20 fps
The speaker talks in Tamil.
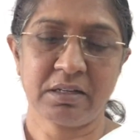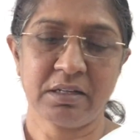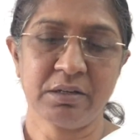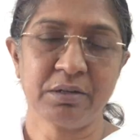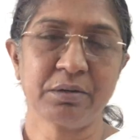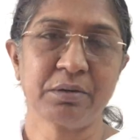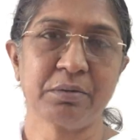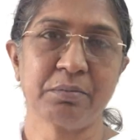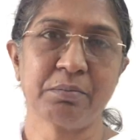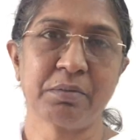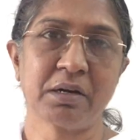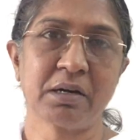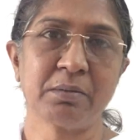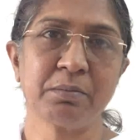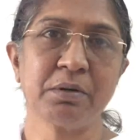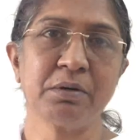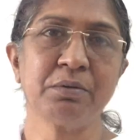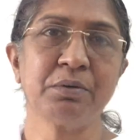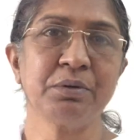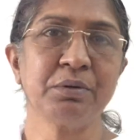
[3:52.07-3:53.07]
இருக்கும்
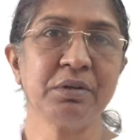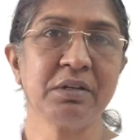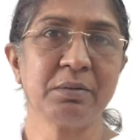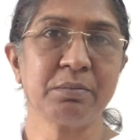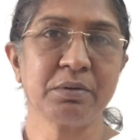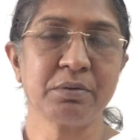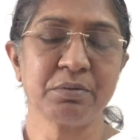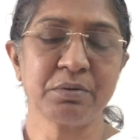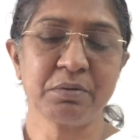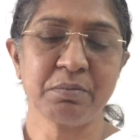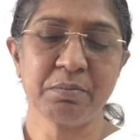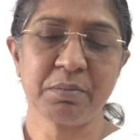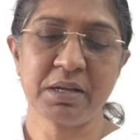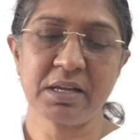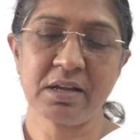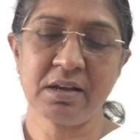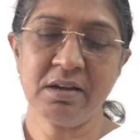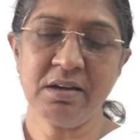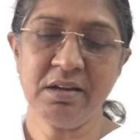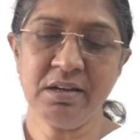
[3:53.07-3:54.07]
பாபாவோடு நம்ம
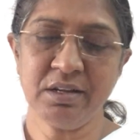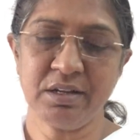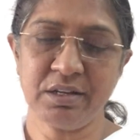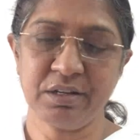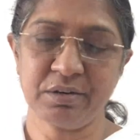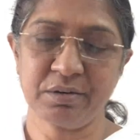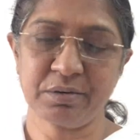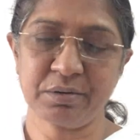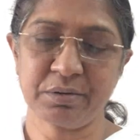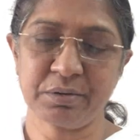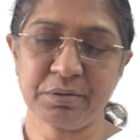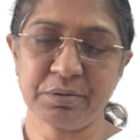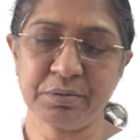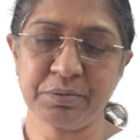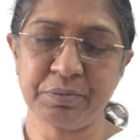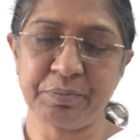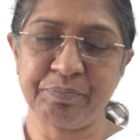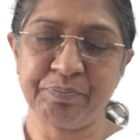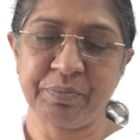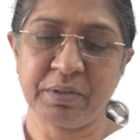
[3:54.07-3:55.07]
உண்மையாக
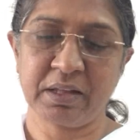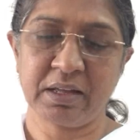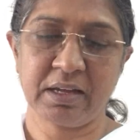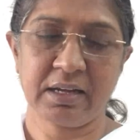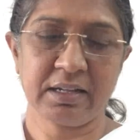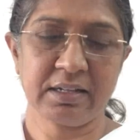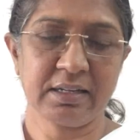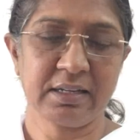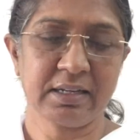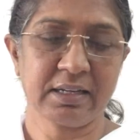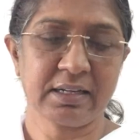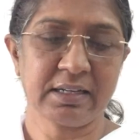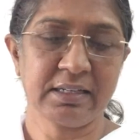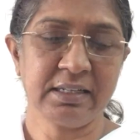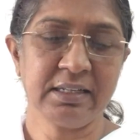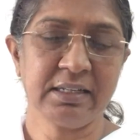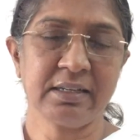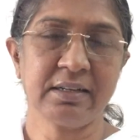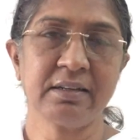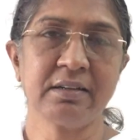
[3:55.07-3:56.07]
இருக்கணும்
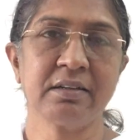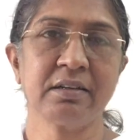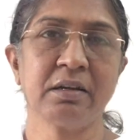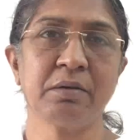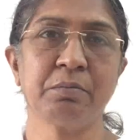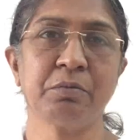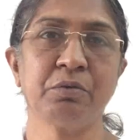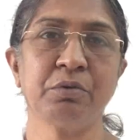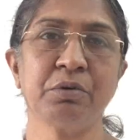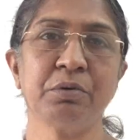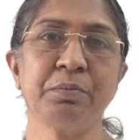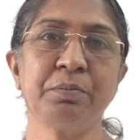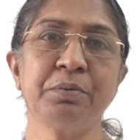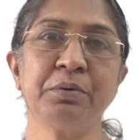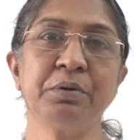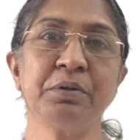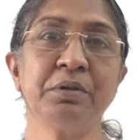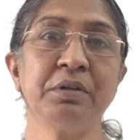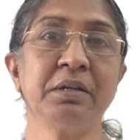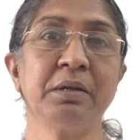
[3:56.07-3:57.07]
அதனால் எப் ஒரு
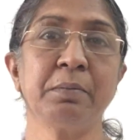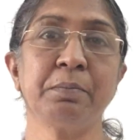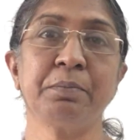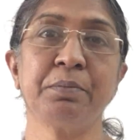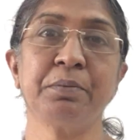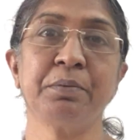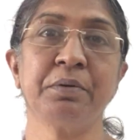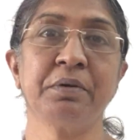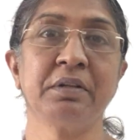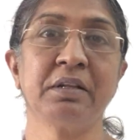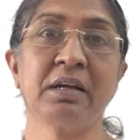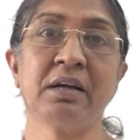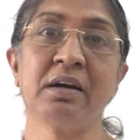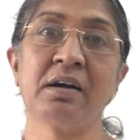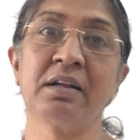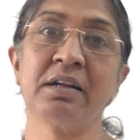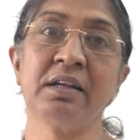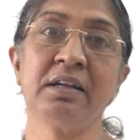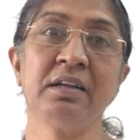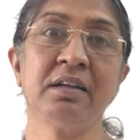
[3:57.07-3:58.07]
பொழுது எப்போ
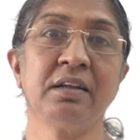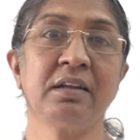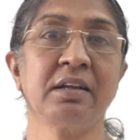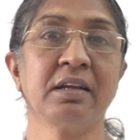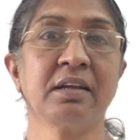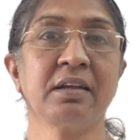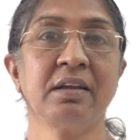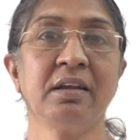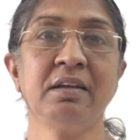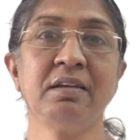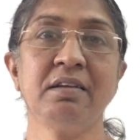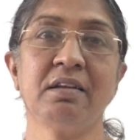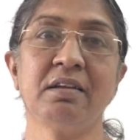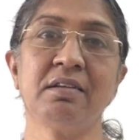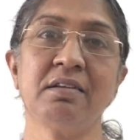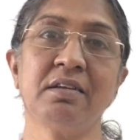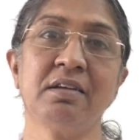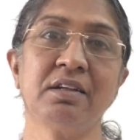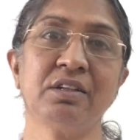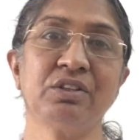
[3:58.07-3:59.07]
நானே எனக்கே
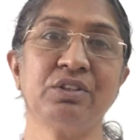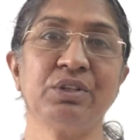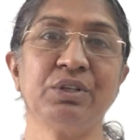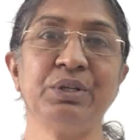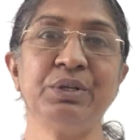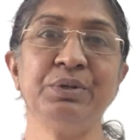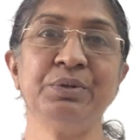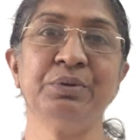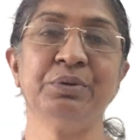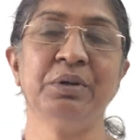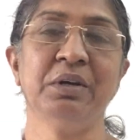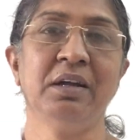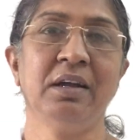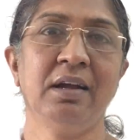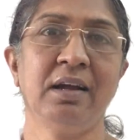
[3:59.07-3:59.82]
எல்லாம் தெரியும்